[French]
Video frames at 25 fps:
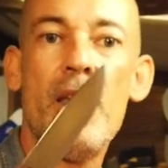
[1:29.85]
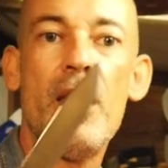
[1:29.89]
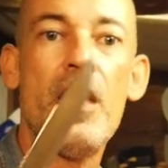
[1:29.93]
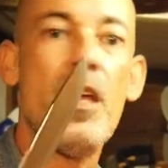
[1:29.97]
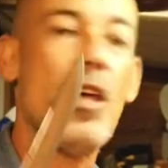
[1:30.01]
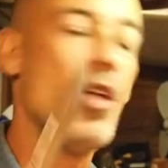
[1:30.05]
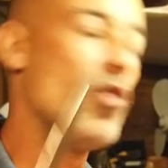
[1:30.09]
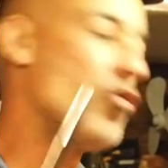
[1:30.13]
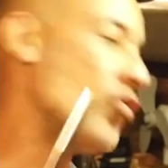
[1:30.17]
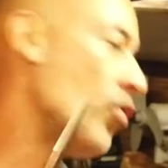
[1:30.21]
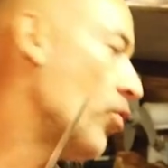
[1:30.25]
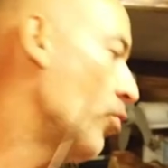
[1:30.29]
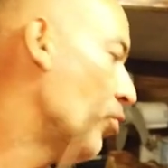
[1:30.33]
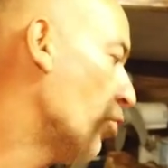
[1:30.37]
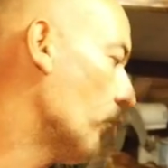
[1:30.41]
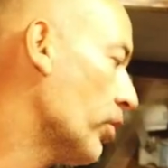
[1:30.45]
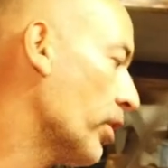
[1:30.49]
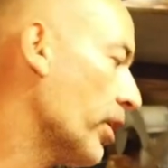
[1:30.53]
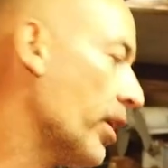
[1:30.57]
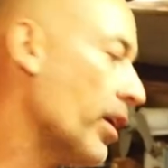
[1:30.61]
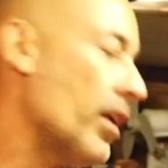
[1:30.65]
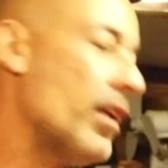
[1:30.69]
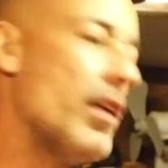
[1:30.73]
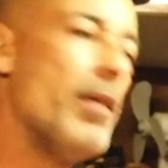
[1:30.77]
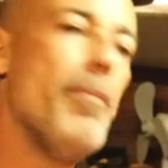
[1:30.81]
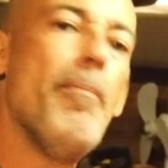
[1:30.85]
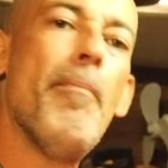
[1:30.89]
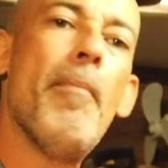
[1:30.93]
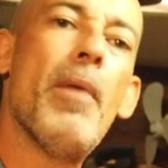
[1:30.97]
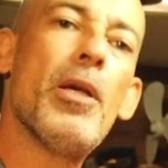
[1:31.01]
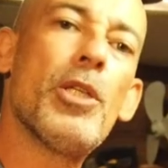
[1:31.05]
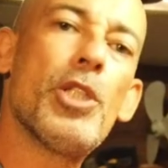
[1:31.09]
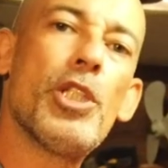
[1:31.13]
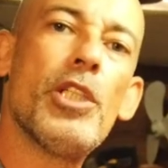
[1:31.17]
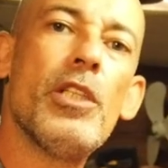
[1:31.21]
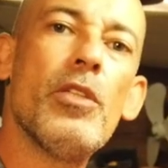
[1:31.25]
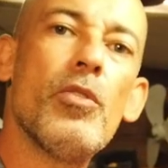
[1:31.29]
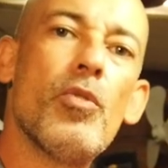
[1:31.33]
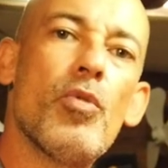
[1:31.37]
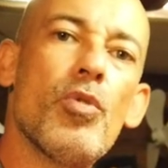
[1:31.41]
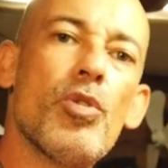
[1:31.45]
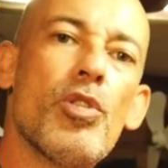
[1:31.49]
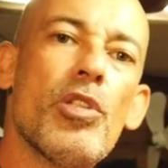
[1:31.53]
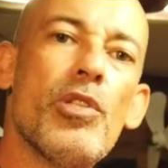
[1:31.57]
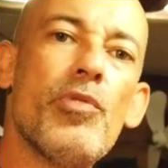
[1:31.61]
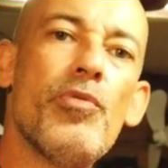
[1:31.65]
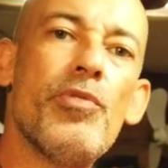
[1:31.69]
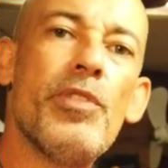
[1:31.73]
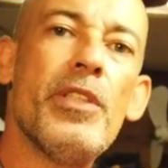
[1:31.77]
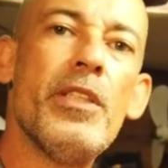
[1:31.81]
et je vais vous montrer les machines que
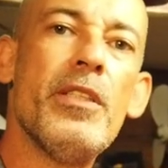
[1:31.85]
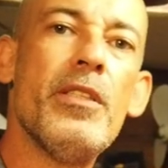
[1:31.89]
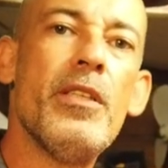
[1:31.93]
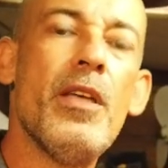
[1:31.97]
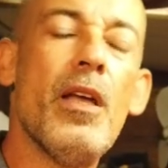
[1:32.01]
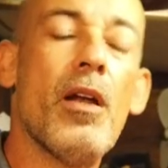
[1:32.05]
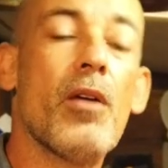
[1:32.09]
j'ai utilisées.